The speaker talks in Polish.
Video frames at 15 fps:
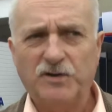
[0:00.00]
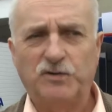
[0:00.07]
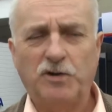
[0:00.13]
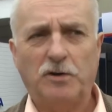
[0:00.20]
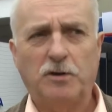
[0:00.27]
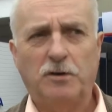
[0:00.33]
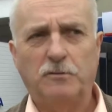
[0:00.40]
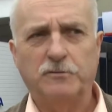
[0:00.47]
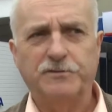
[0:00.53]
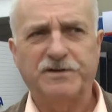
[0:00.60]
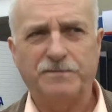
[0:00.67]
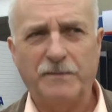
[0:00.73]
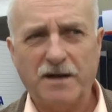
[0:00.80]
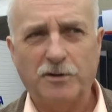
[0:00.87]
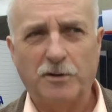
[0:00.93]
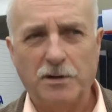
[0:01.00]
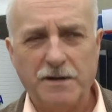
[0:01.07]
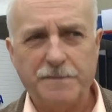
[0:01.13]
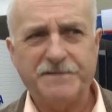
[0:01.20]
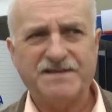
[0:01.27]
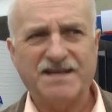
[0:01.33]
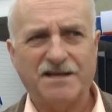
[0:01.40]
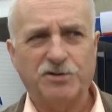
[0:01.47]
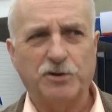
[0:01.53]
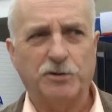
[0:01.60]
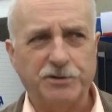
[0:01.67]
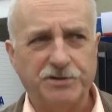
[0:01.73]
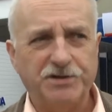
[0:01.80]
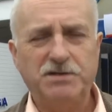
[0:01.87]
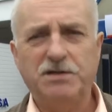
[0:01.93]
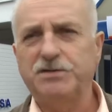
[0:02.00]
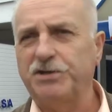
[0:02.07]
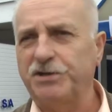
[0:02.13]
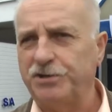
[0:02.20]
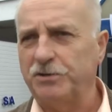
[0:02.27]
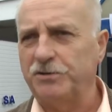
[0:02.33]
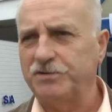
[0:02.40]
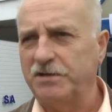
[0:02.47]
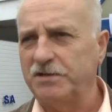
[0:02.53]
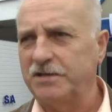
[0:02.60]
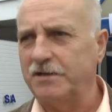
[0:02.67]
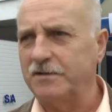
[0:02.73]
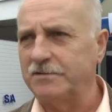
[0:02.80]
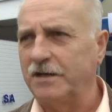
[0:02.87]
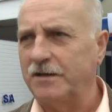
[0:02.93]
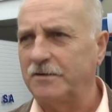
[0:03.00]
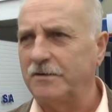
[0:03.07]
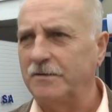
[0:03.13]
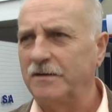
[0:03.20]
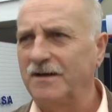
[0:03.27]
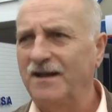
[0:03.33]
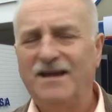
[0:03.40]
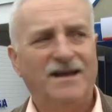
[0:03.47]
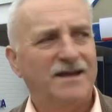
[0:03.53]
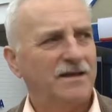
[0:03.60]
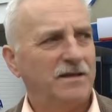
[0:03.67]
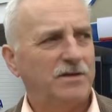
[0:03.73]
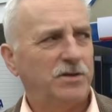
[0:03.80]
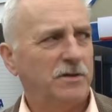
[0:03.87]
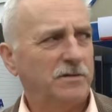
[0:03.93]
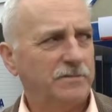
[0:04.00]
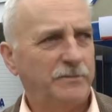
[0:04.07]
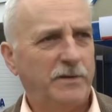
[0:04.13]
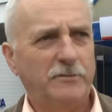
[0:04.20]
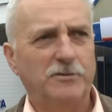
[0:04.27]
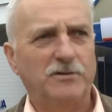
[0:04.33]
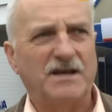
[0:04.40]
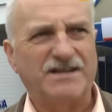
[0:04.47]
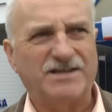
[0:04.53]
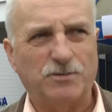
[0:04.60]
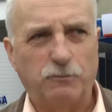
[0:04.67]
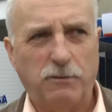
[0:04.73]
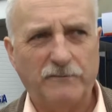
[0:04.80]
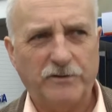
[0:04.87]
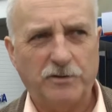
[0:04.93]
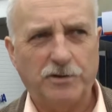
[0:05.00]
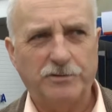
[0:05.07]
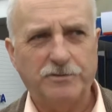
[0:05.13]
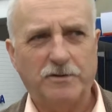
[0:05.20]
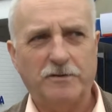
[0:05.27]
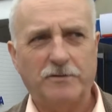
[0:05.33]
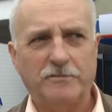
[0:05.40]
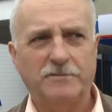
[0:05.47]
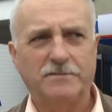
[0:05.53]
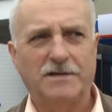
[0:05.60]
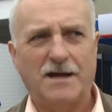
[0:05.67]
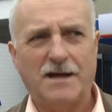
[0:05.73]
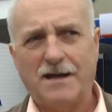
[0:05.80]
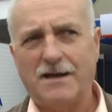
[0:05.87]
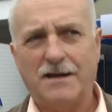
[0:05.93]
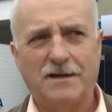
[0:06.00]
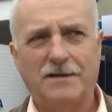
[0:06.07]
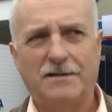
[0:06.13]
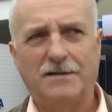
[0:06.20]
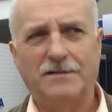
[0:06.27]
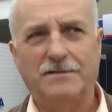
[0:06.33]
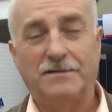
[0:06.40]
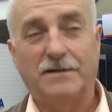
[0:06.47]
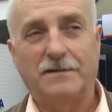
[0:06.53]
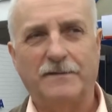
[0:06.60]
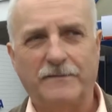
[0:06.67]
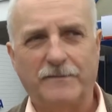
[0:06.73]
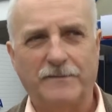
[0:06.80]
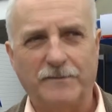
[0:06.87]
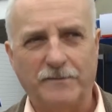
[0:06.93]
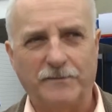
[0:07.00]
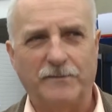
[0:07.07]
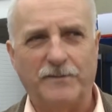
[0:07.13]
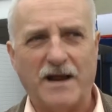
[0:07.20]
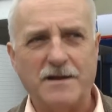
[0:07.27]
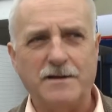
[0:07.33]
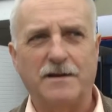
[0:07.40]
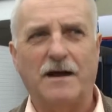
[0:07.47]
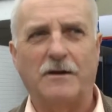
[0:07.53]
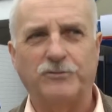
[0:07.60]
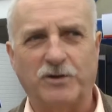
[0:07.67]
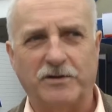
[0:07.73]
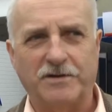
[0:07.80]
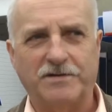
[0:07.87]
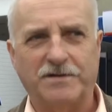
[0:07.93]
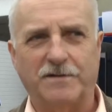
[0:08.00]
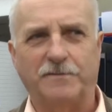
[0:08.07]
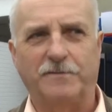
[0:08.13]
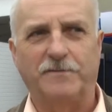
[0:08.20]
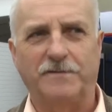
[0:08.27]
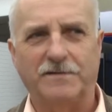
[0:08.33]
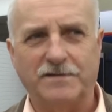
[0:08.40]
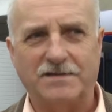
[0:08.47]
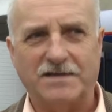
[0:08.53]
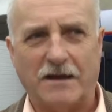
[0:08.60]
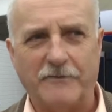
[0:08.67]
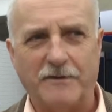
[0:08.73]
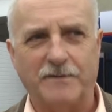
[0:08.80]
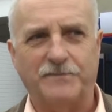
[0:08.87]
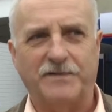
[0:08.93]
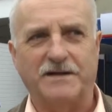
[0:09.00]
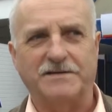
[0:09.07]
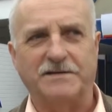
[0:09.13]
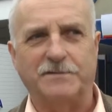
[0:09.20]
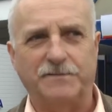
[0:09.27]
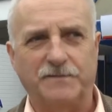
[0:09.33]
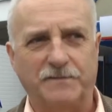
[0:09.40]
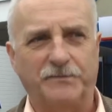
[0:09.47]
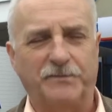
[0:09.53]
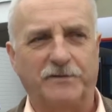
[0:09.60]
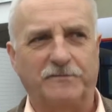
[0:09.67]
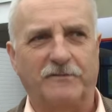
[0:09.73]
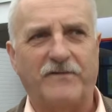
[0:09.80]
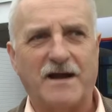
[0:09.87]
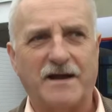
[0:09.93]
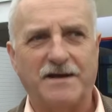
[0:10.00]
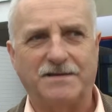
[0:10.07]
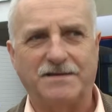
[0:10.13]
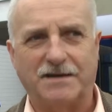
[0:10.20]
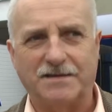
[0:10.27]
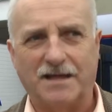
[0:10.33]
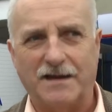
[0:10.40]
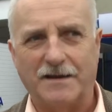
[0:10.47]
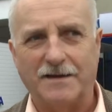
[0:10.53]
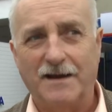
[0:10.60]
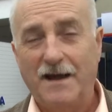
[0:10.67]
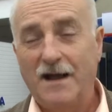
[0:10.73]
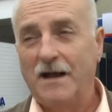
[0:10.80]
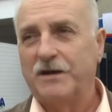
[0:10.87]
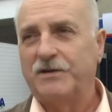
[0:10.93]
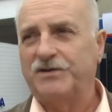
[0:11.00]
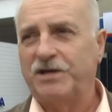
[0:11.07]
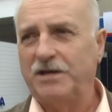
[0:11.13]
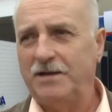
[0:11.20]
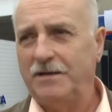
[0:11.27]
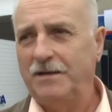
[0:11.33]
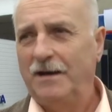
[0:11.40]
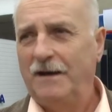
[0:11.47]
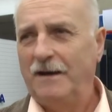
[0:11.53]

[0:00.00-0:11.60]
do 8 lipca do godziny 10.00. I to było na słowo honoru, na, na brany autorytet cały prezes pod uwagę i tak dalej. Czyli